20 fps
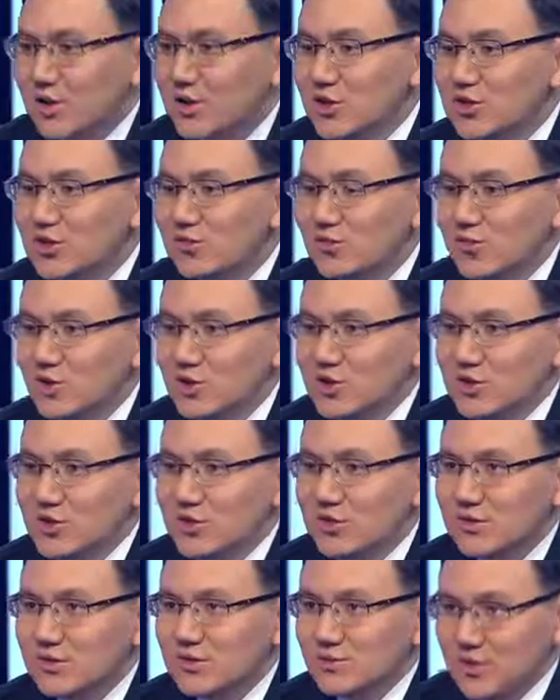количество
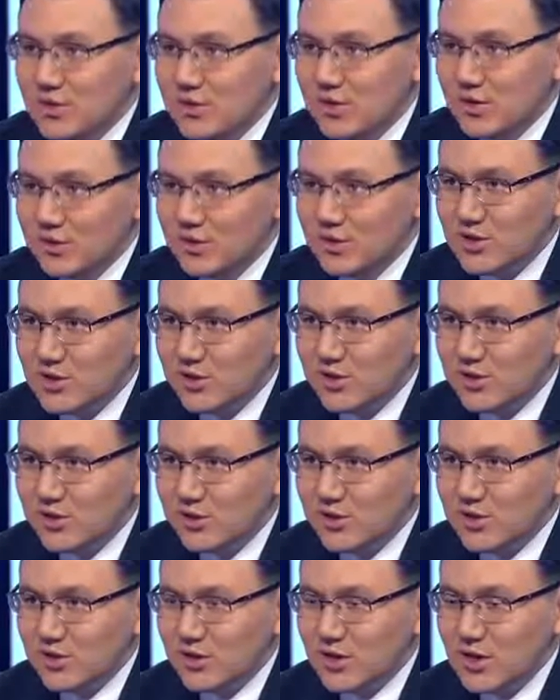булашакцев, большая, большая
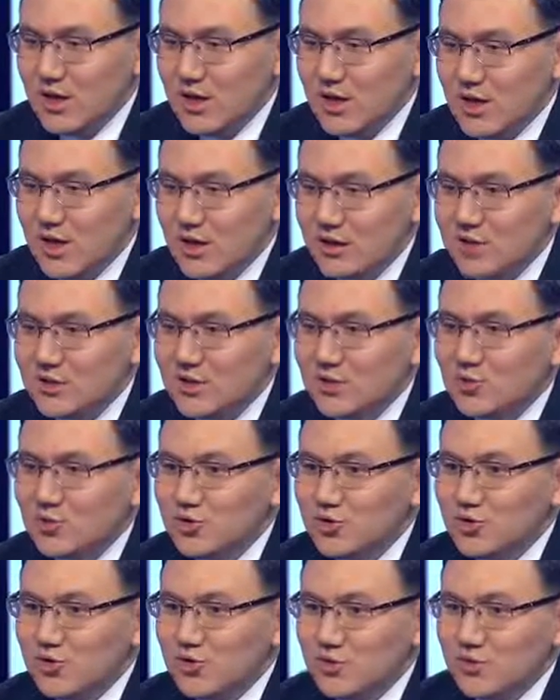половина, она
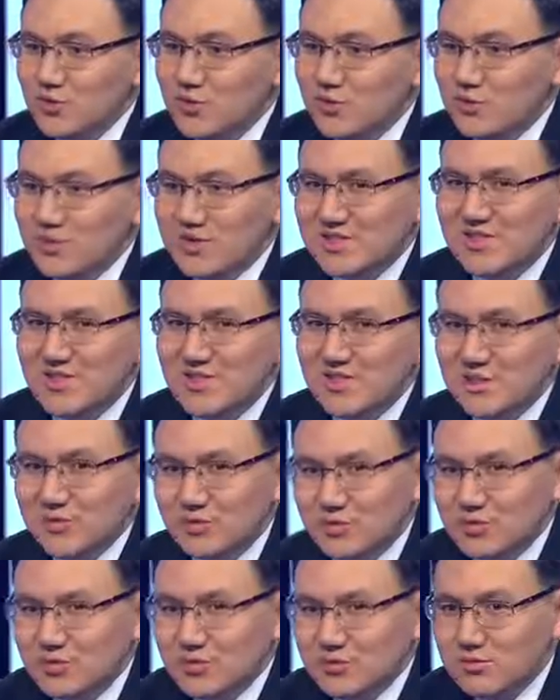закончила именно последние
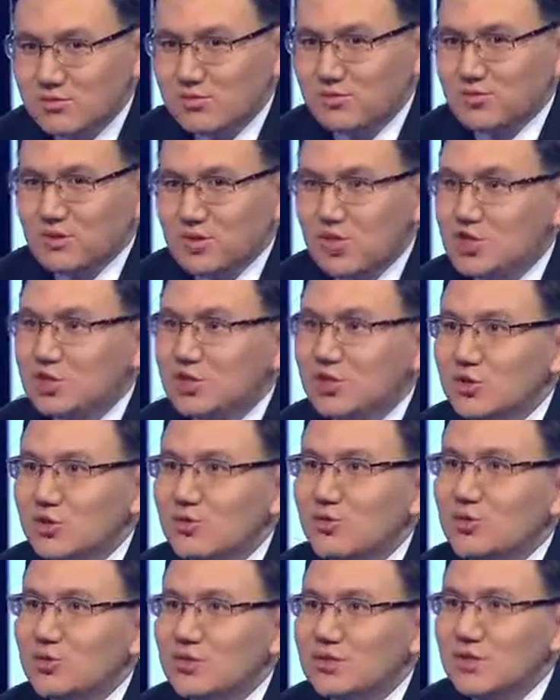вот, 3-4
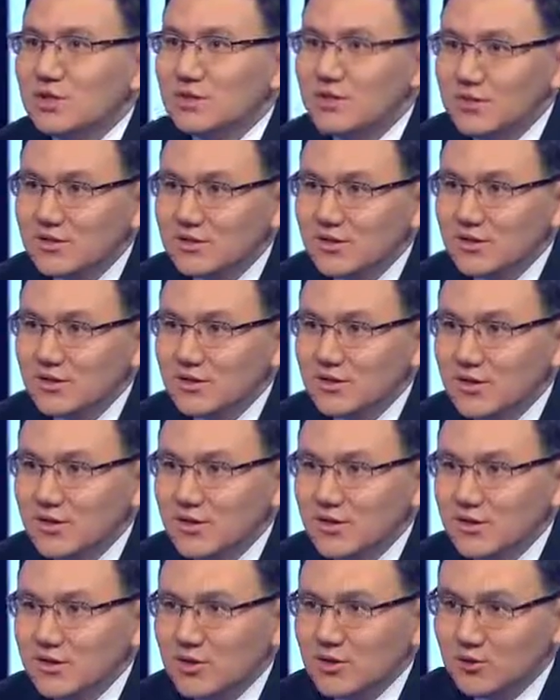года назад –
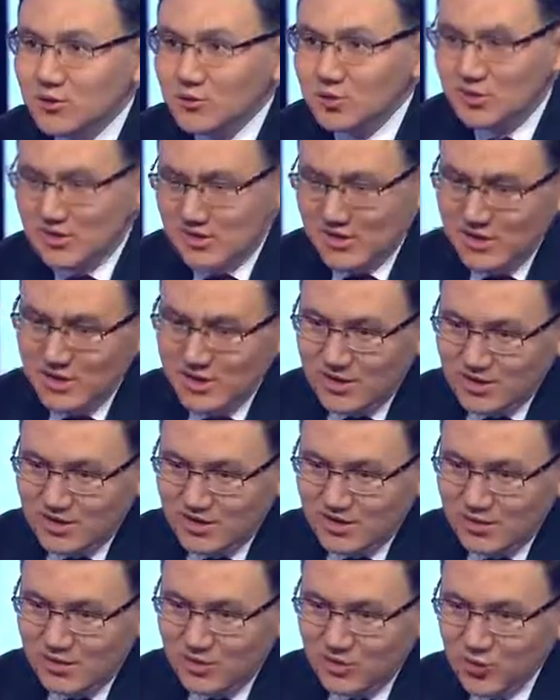то есть
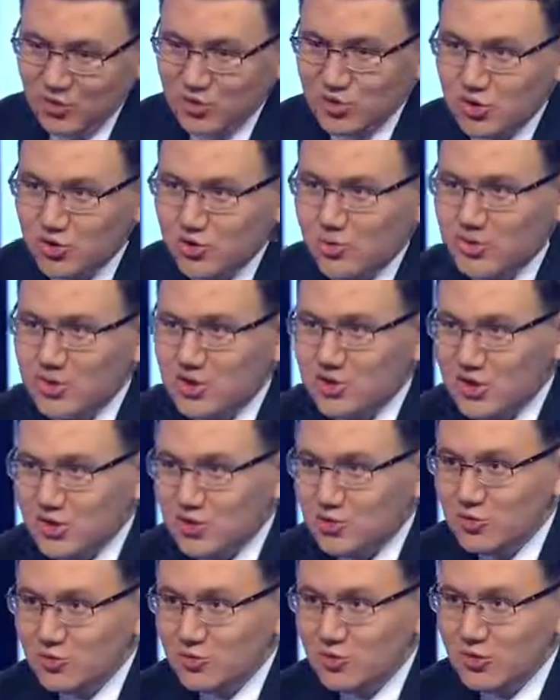э, нужно еще подождать,
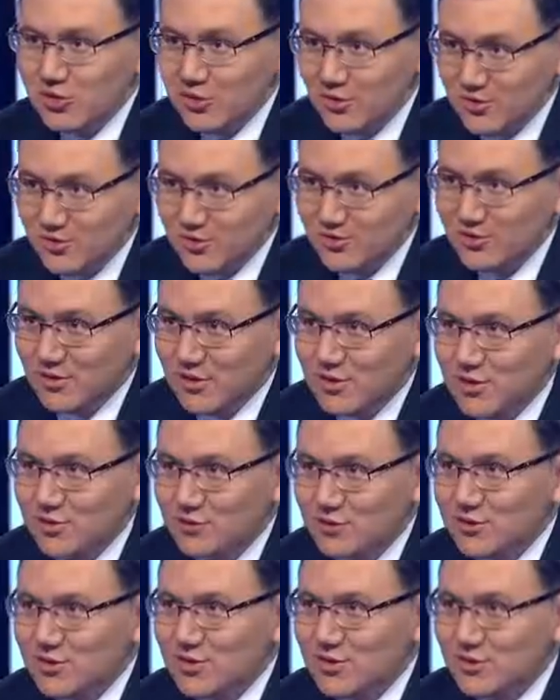чтобы эти
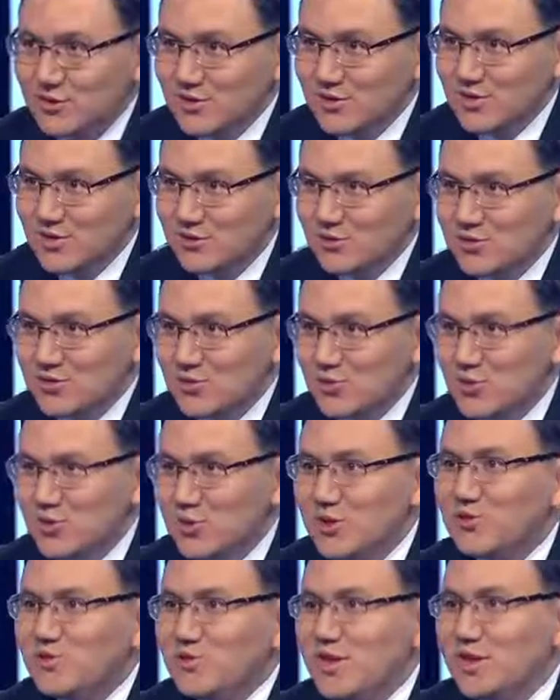люди
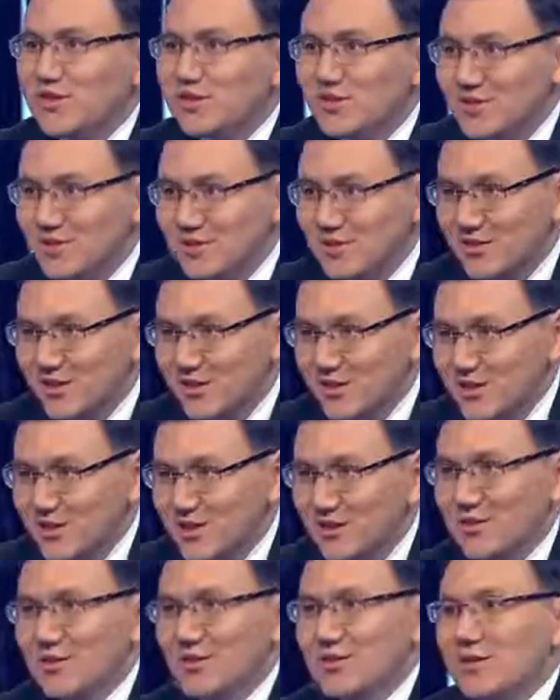вступили в ряд
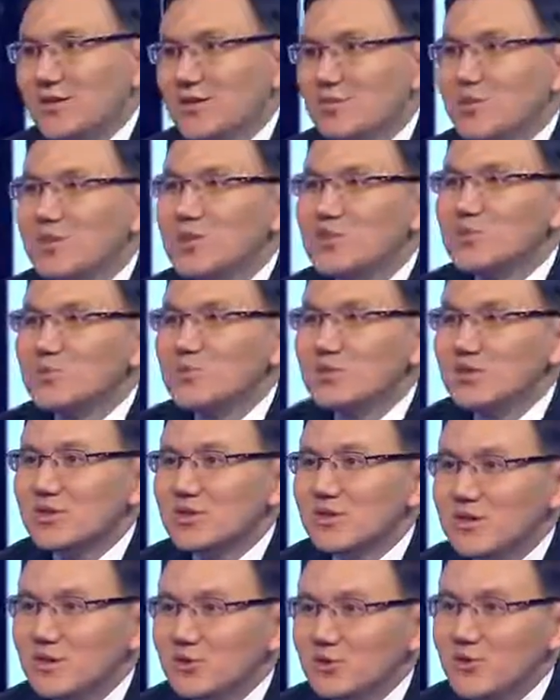а,
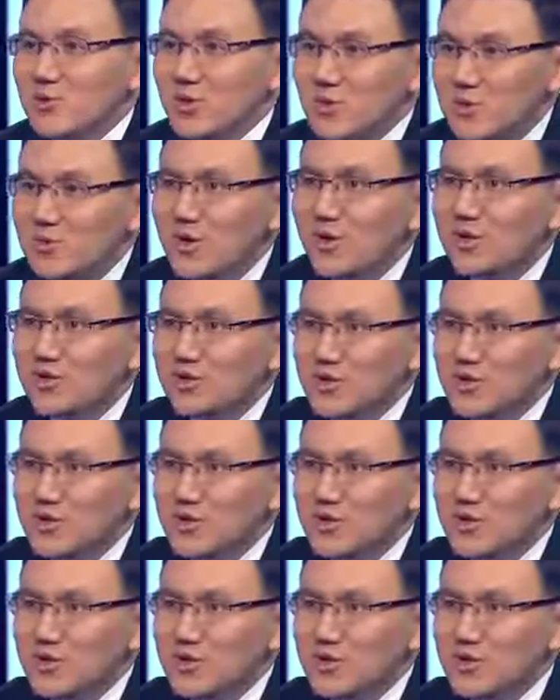менеджмента, который принимает